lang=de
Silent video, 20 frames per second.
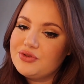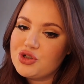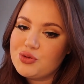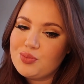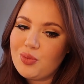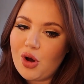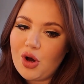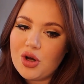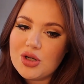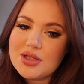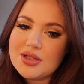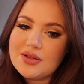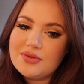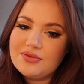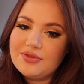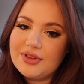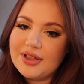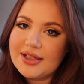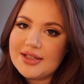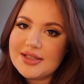für Sport
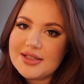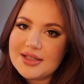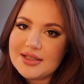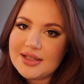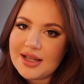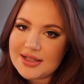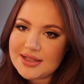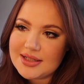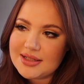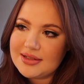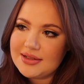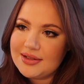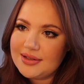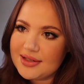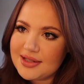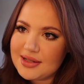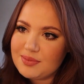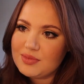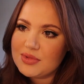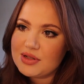während jetzt
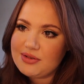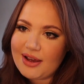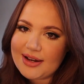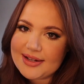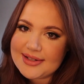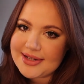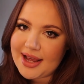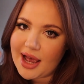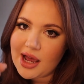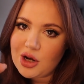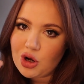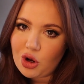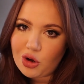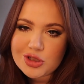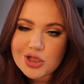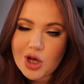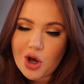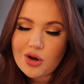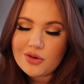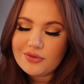in diesem zweiten Teil
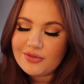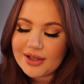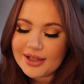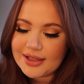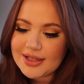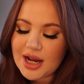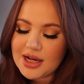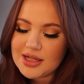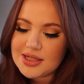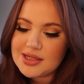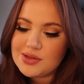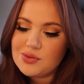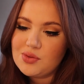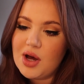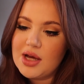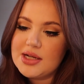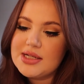Lockdown, während alles zu